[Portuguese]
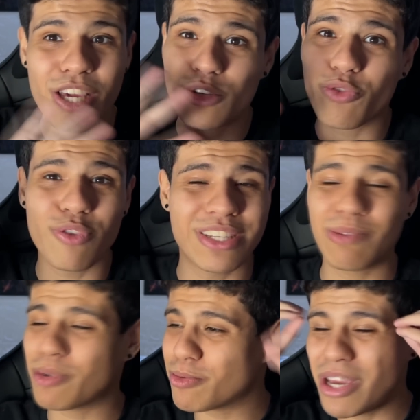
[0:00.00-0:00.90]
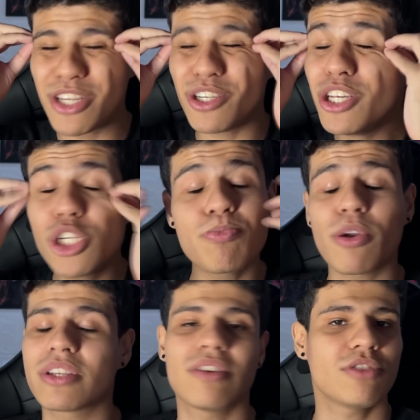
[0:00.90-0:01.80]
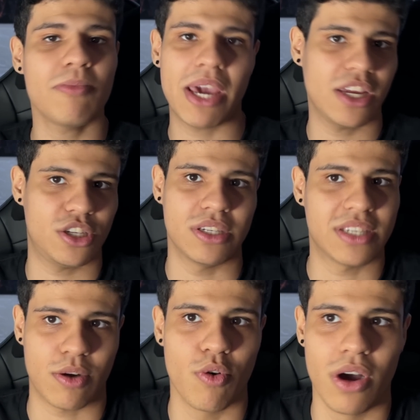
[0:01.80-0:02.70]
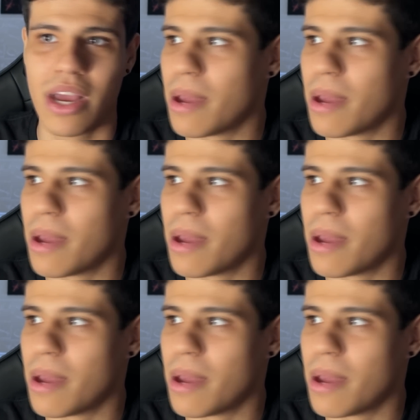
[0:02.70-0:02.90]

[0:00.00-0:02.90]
isso foi simplesmente explosão de mente, sacou?